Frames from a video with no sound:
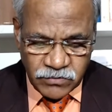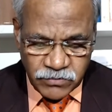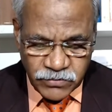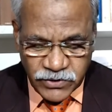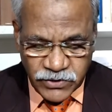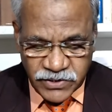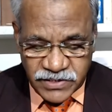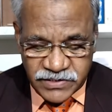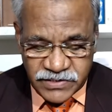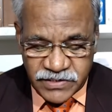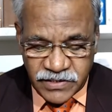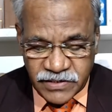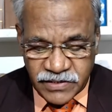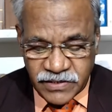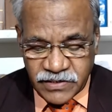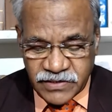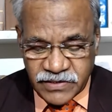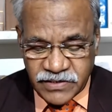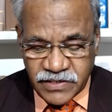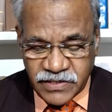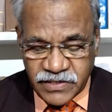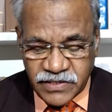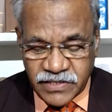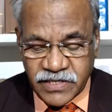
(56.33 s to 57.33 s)
புகழ்ச்சி
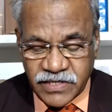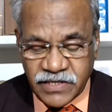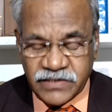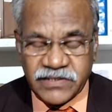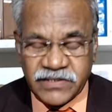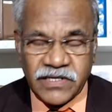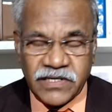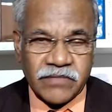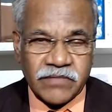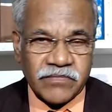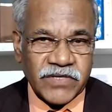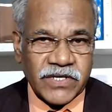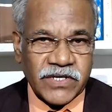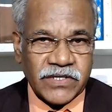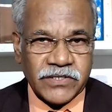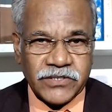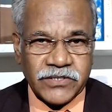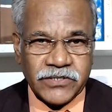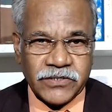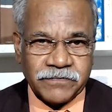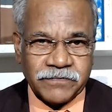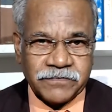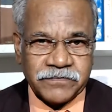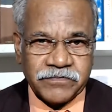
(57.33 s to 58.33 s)
நித்திய கீர்த்தனம்
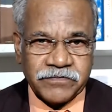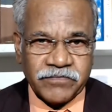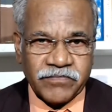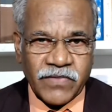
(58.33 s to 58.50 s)
என்றும்